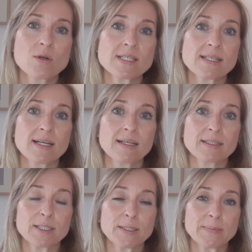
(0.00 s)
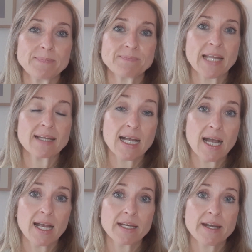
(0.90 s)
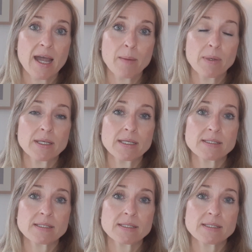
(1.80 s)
Unter ähm, der Einnahme